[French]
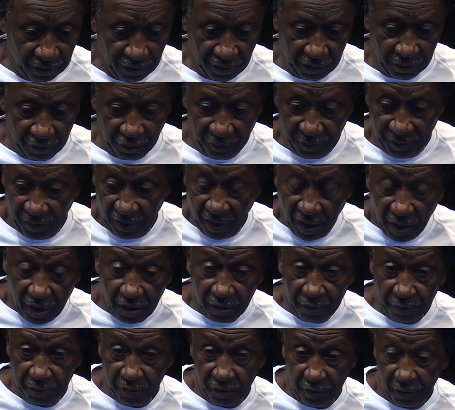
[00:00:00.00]
comme là,
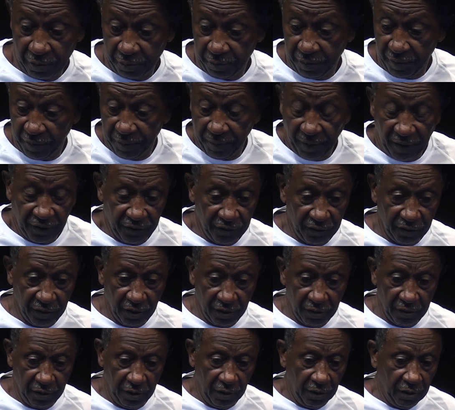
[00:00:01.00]
ben, la plupart du
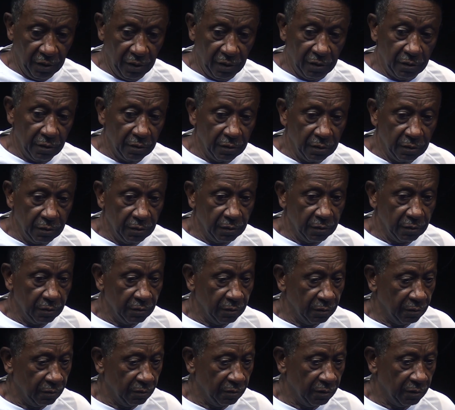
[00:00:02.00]
temps, il